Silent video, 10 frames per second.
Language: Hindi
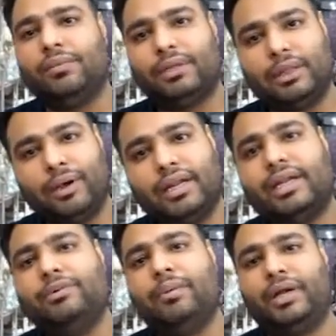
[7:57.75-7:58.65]
मतलब हर
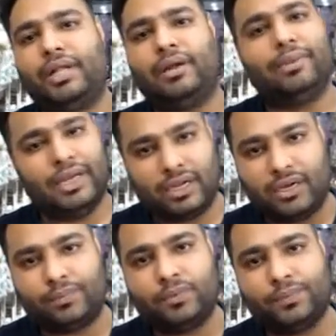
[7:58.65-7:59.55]
रेंज में मटेरियल मिलेगा
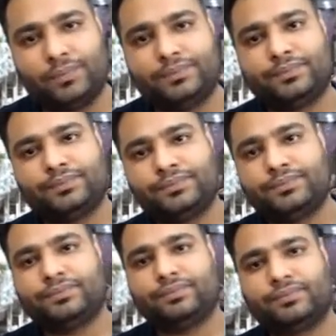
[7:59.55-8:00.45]
आपको